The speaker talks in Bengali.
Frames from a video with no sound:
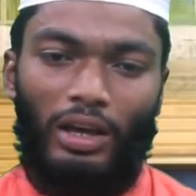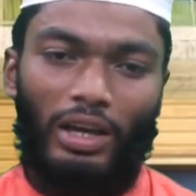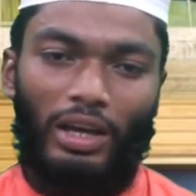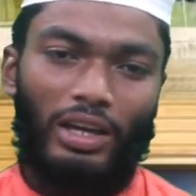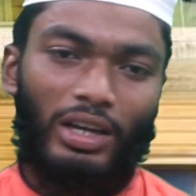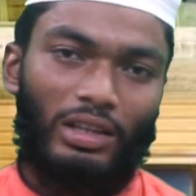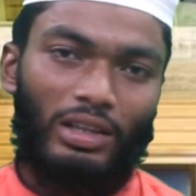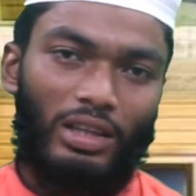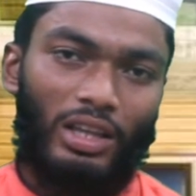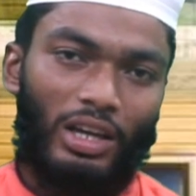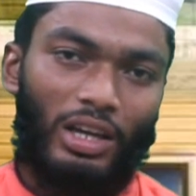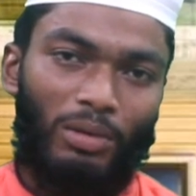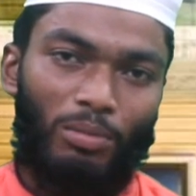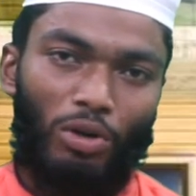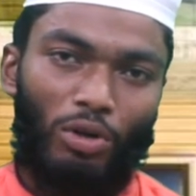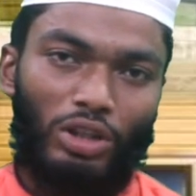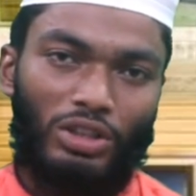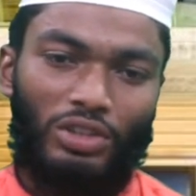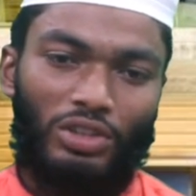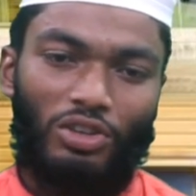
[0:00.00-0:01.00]
এইখান থেকে
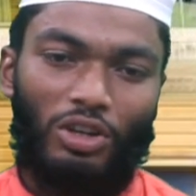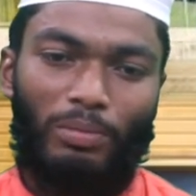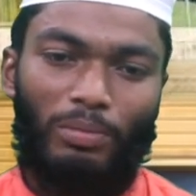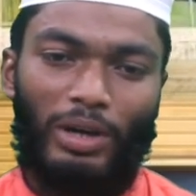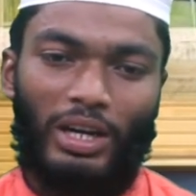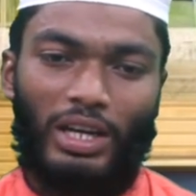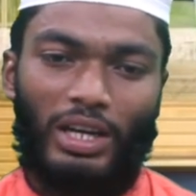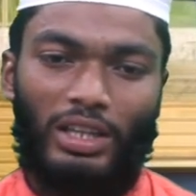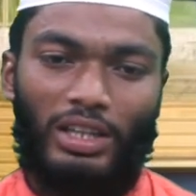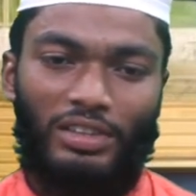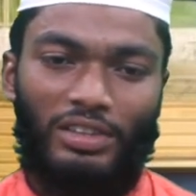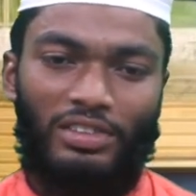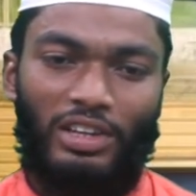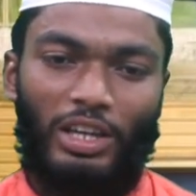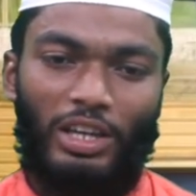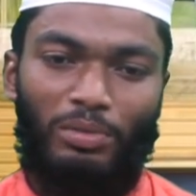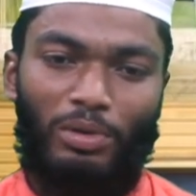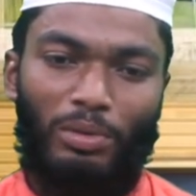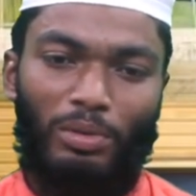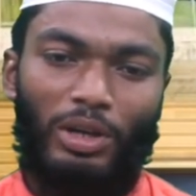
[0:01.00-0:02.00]
মহাদিসগণ ব্যাখ্যা নিয়েছেন
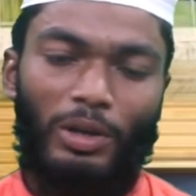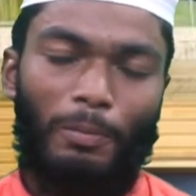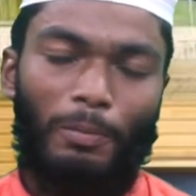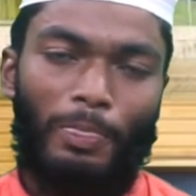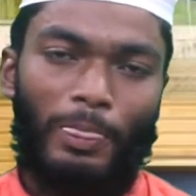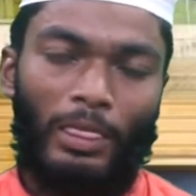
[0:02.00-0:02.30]
এইভাবে